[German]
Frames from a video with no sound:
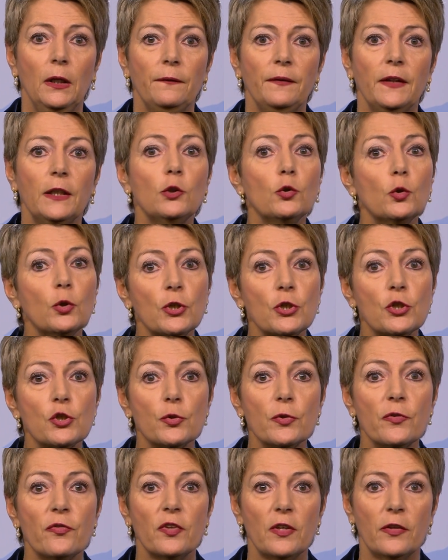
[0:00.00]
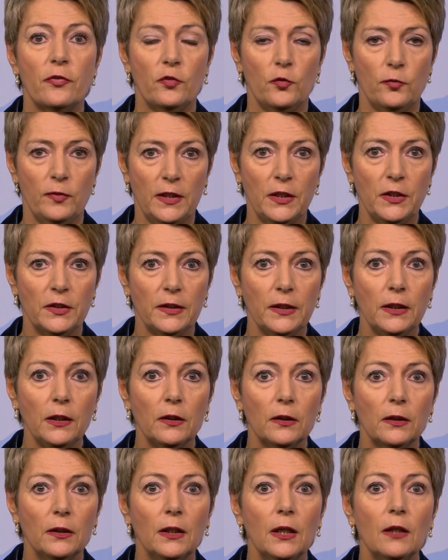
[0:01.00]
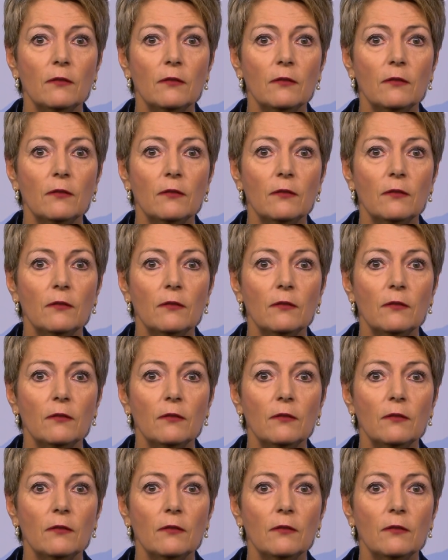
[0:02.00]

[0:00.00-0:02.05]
Der Jugendschutz ist wichtig,